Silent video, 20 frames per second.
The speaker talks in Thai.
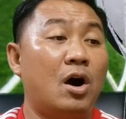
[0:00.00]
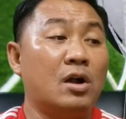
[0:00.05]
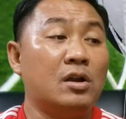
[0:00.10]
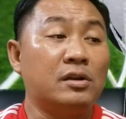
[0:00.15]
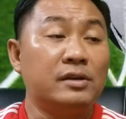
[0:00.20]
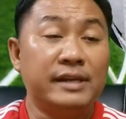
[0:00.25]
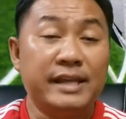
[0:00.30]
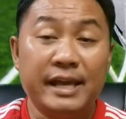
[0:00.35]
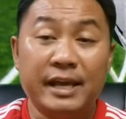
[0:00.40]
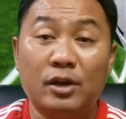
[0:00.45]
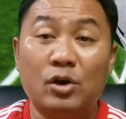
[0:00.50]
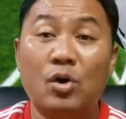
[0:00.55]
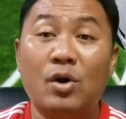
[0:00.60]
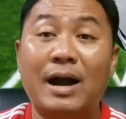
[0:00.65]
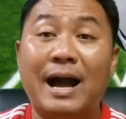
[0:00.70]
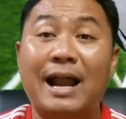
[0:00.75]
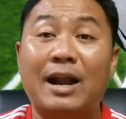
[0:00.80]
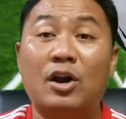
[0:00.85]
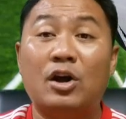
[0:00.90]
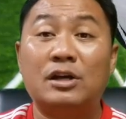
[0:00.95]
งดีโก้
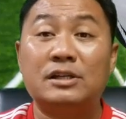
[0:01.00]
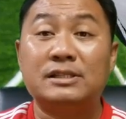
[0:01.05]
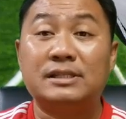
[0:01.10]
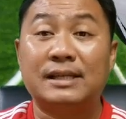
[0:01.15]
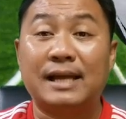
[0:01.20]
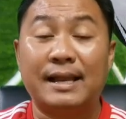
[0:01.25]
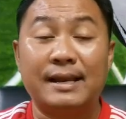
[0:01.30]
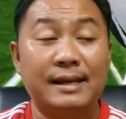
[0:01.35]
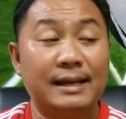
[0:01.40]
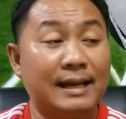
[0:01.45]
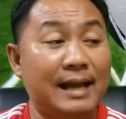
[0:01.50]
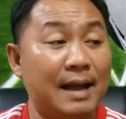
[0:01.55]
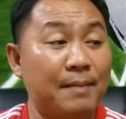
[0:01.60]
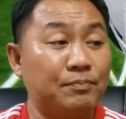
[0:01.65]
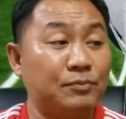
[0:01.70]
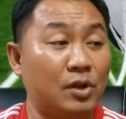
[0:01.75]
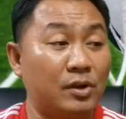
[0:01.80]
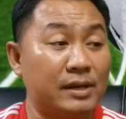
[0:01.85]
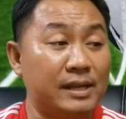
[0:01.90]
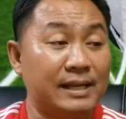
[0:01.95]
คาร์ลอสกันนะครับ
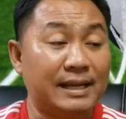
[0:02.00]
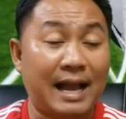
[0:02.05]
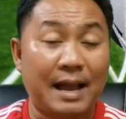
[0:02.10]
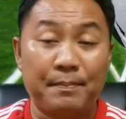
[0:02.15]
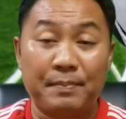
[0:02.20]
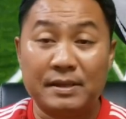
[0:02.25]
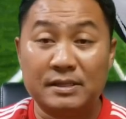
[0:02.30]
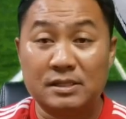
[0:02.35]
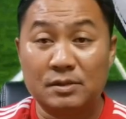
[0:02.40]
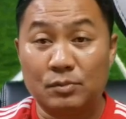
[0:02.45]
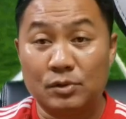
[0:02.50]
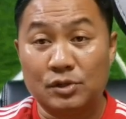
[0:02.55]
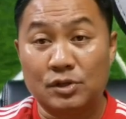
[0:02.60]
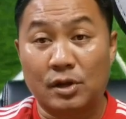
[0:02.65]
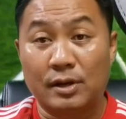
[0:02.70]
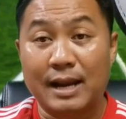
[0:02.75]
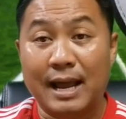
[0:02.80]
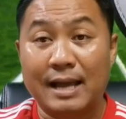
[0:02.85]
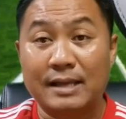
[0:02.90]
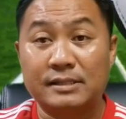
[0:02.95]
ตอนนี้กลายเป็นสโมส
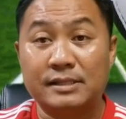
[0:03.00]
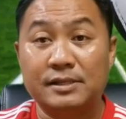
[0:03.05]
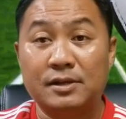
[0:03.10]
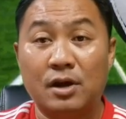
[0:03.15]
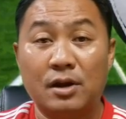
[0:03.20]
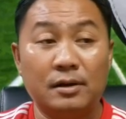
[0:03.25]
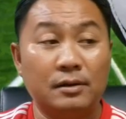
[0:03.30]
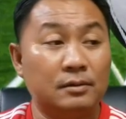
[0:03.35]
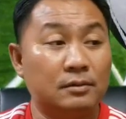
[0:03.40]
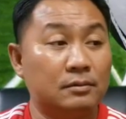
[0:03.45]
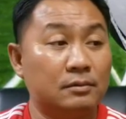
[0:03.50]
รอาร์เซนอล